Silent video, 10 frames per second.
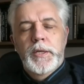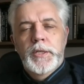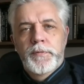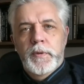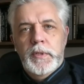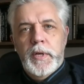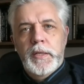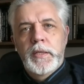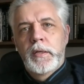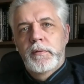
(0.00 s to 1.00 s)
решив
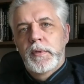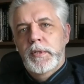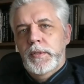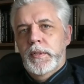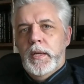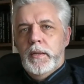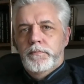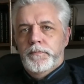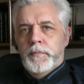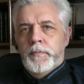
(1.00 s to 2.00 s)
отреагировать на
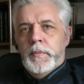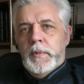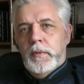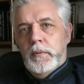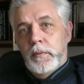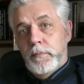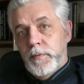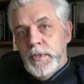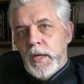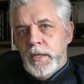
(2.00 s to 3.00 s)
э,
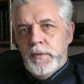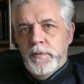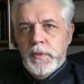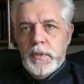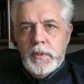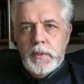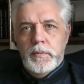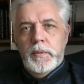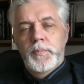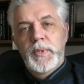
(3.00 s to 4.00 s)
высказывание
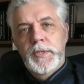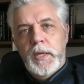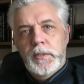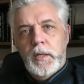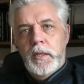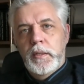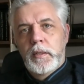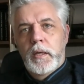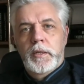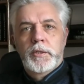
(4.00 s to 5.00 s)
писателя
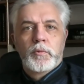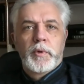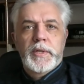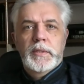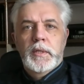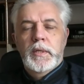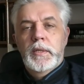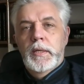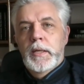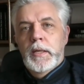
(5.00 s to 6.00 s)
Игоря
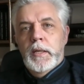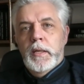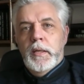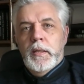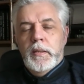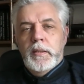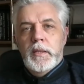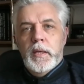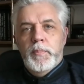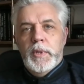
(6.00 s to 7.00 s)
Шнуренко,
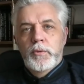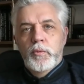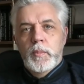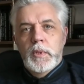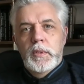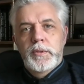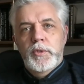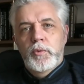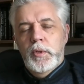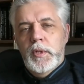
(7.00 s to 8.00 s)
я подумал,
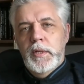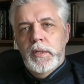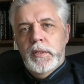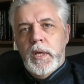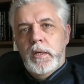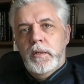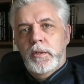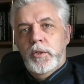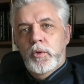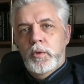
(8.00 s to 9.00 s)
стоит ли
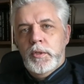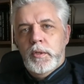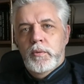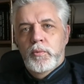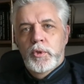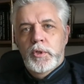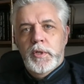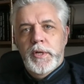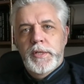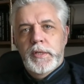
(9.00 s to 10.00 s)
так жестко уж
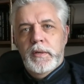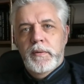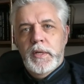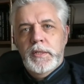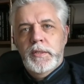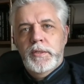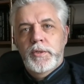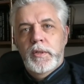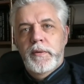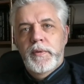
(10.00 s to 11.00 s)
критиковать
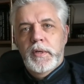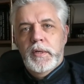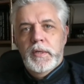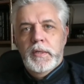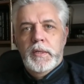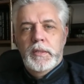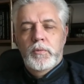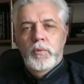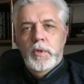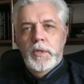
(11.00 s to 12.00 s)
человека,
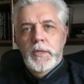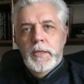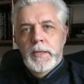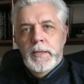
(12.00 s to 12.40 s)
который